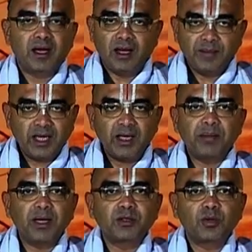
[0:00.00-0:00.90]

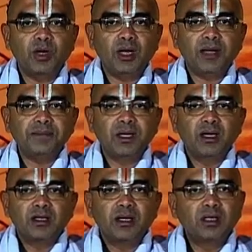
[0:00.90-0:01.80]
ராமனையே பார்த்து கொள்ளலாம்
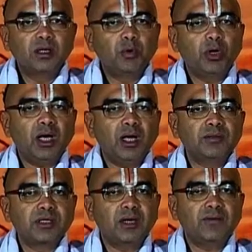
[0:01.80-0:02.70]
எங்கு
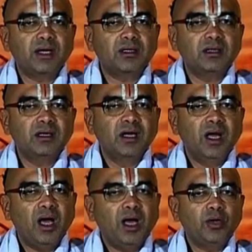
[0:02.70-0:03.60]
போனாலும் செல்வாக்கு
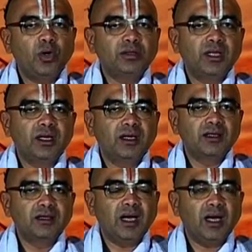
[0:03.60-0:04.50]
அயோத்தியில்
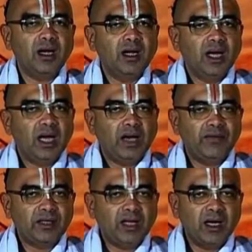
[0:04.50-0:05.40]
இருந்தார்
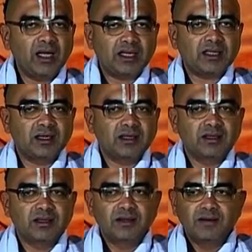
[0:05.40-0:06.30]
அவர்தான் அரசன்
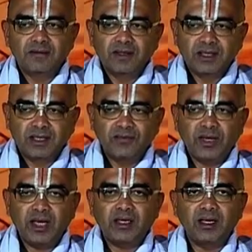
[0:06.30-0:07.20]
விட்டு
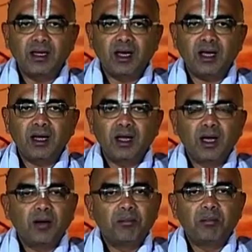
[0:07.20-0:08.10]
விலகினார்
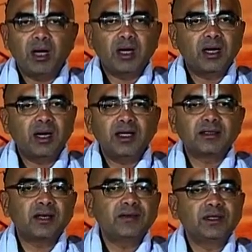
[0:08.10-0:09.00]

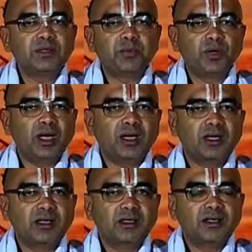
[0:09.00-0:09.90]
மக்களே தவித்து
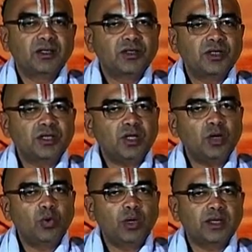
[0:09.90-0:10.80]
போனார்கள்
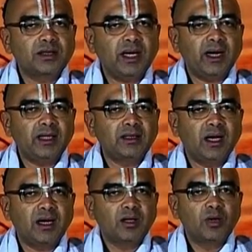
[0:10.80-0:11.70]
சித்திரகூடத்தை
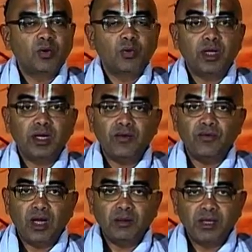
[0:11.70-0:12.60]
அடைந்தார் உடனே
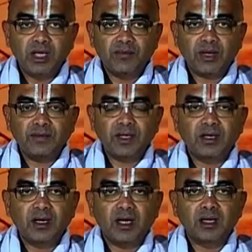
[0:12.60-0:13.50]
வால்மீகி
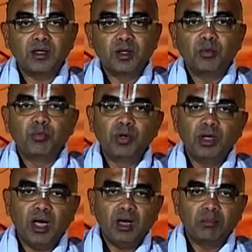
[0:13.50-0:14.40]
வரவேற்கிறார்
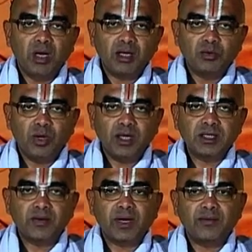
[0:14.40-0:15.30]
முன்னால்
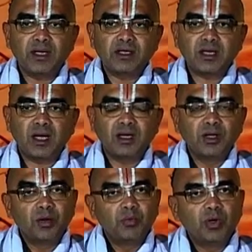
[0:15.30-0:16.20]
பரத்வாஜர் வரவேற்றார்
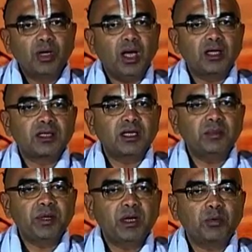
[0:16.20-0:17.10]
முன்னால்
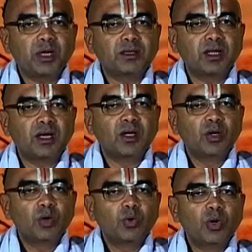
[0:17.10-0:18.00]
சிங்கிபேரபுரத்தில்
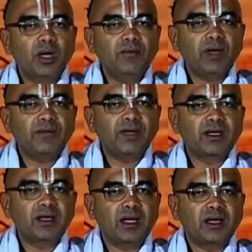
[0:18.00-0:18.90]
குகன்
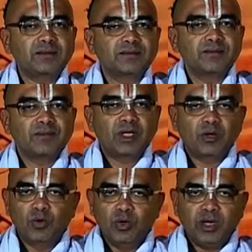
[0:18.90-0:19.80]
வரவேற்கிறான்
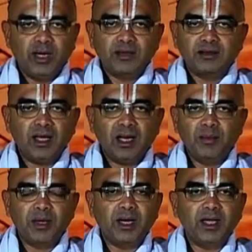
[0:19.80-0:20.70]
குகனிடத்தே
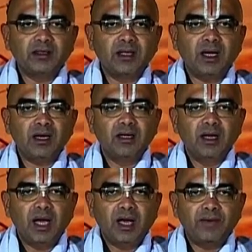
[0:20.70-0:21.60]
ராமன் அடைந்தார்
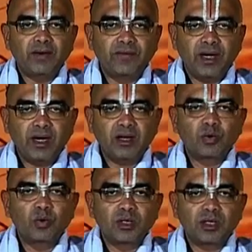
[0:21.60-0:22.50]
அவன்
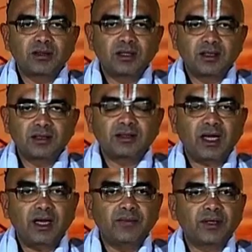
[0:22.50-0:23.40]
வேடர் கூட்டத்துக்கு
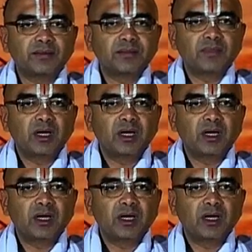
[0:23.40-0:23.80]
தலைவன்